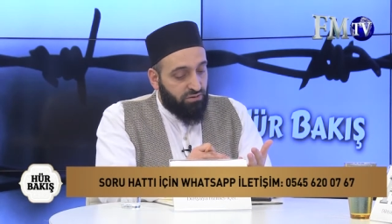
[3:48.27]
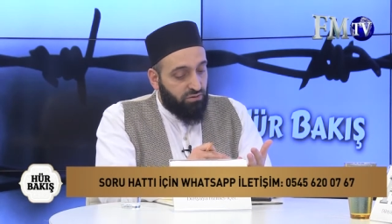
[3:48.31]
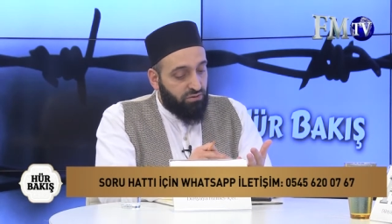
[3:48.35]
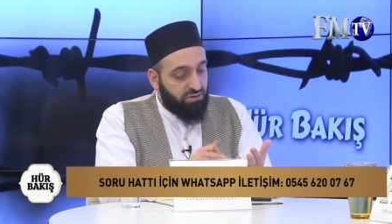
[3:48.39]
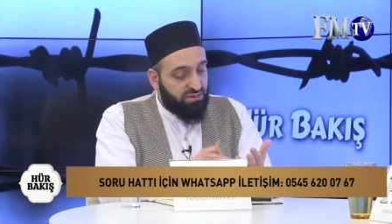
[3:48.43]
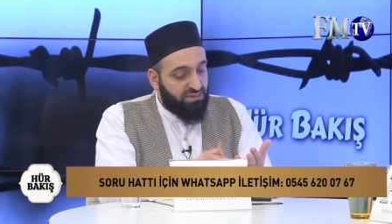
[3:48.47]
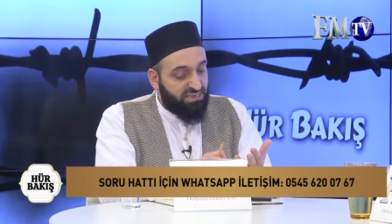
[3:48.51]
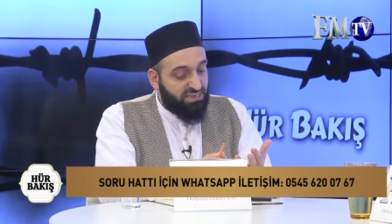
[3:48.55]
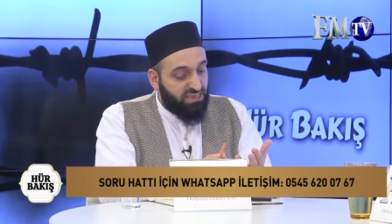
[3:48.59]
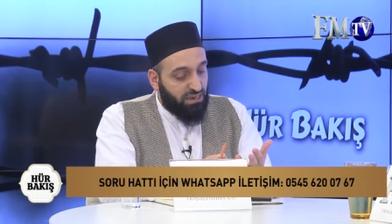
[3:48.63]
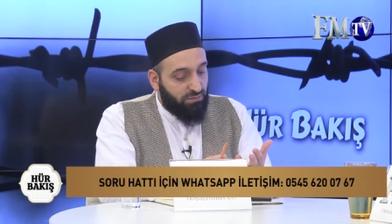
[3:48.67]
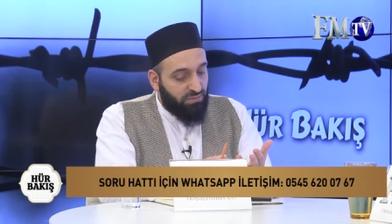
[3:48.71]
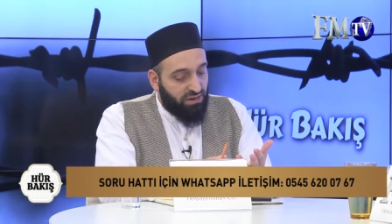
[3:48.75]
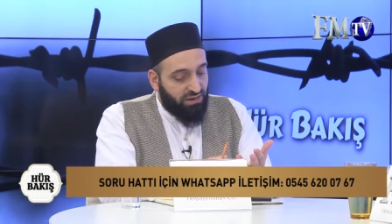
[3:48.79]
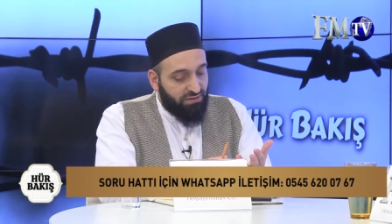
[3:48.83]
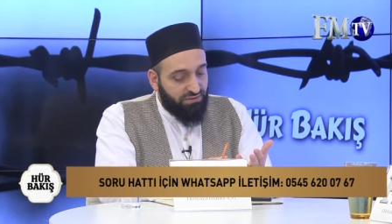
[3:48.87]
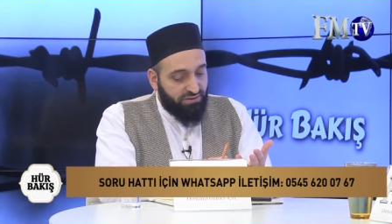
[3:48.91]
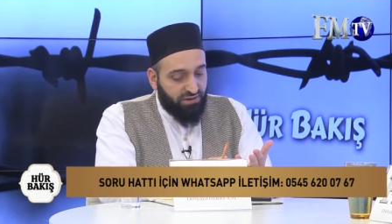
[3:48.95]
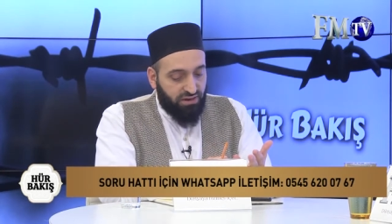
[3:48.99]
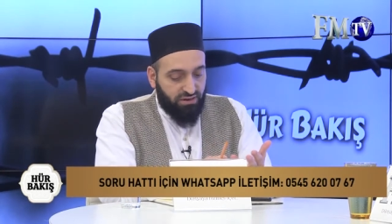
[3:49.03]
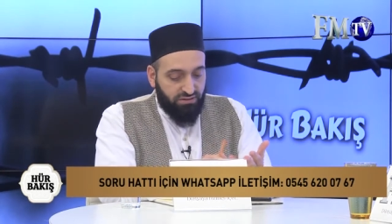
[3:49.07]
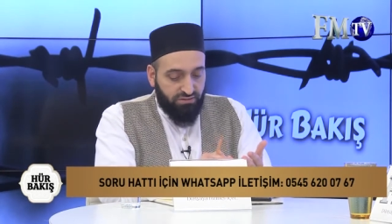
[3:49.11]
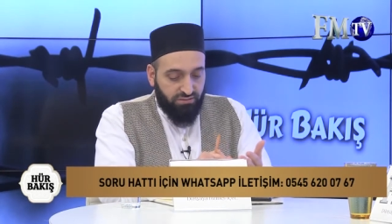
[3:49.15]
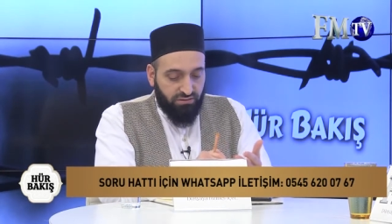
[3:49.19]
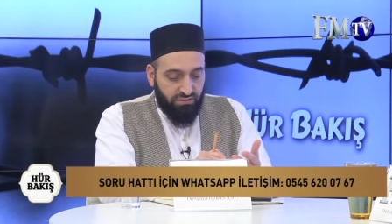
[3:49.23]

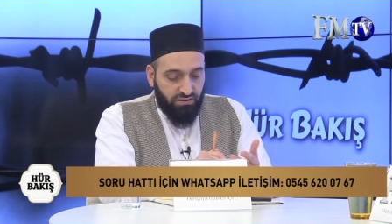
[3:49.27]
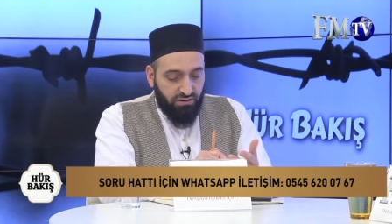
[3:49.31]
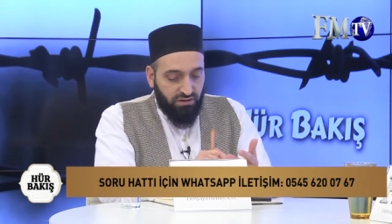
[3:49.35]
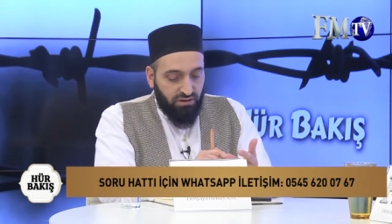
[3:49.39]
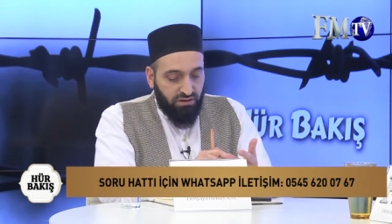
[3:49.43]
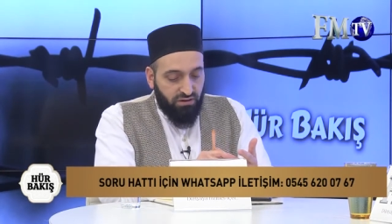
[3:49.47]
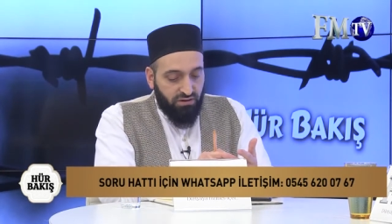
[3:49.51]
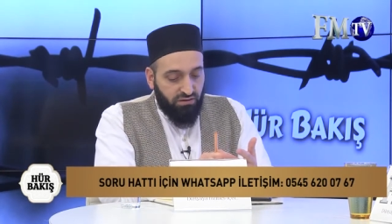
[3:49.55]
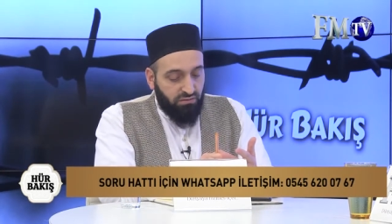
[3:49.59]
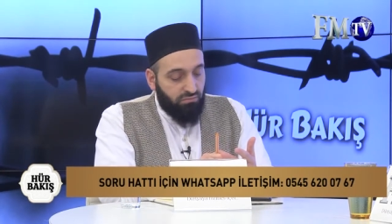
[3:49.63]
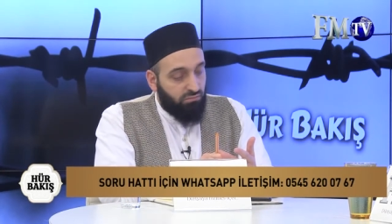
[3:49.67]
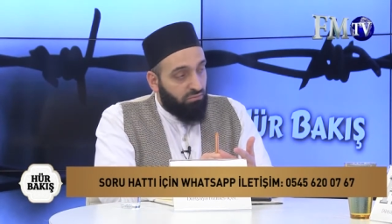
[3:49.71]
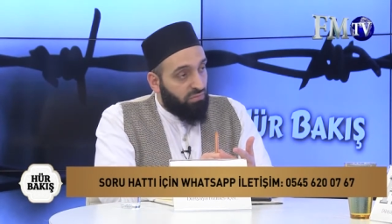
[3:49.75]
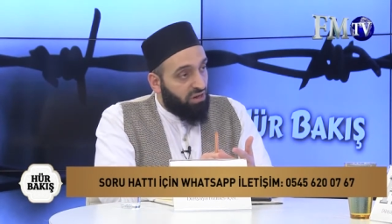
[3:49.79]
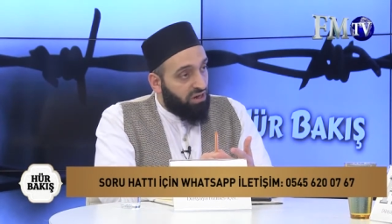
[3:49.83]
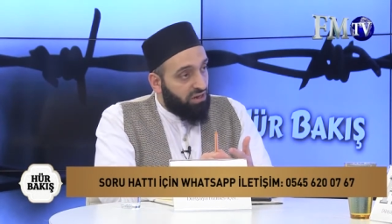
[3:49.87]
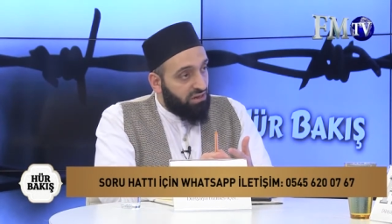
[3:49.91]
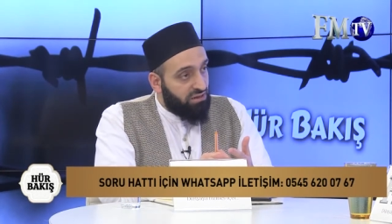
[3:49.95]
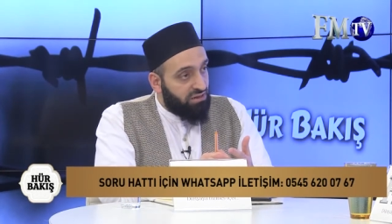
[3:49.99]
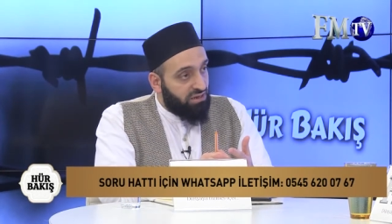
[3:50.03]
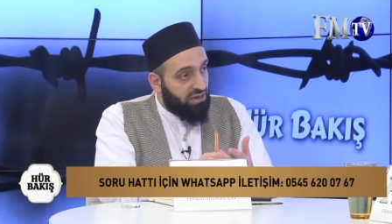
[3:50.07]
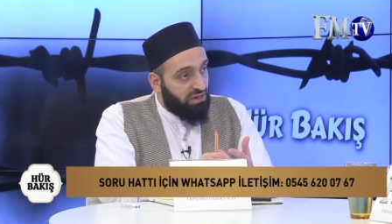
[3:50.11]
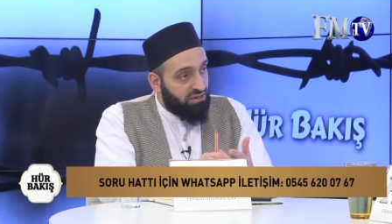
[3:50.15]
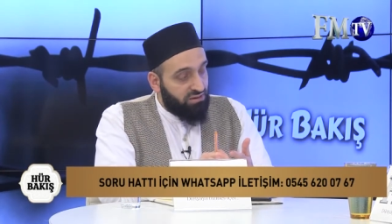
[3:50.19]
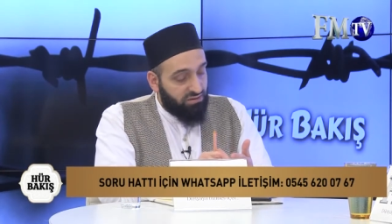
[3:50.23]
Zamandan,
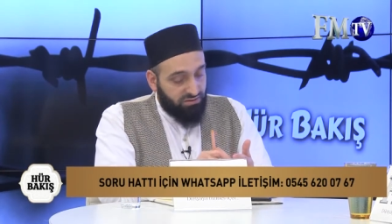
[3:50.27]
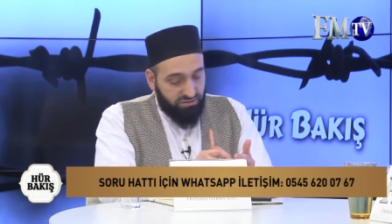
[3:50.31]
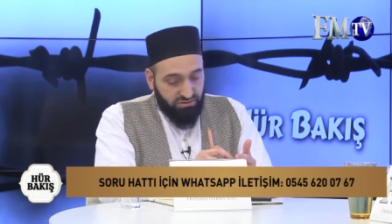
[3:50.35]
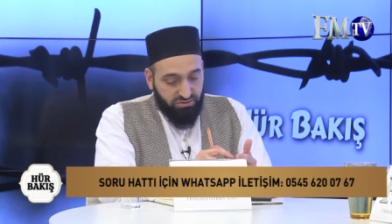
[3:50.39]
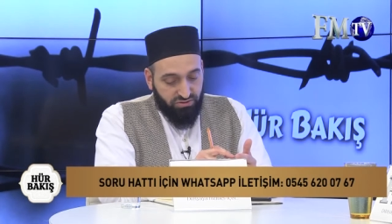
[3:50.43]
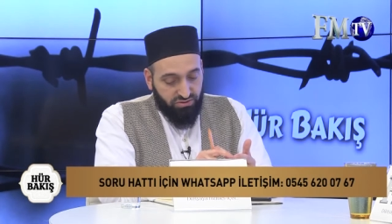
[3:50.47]
maldan,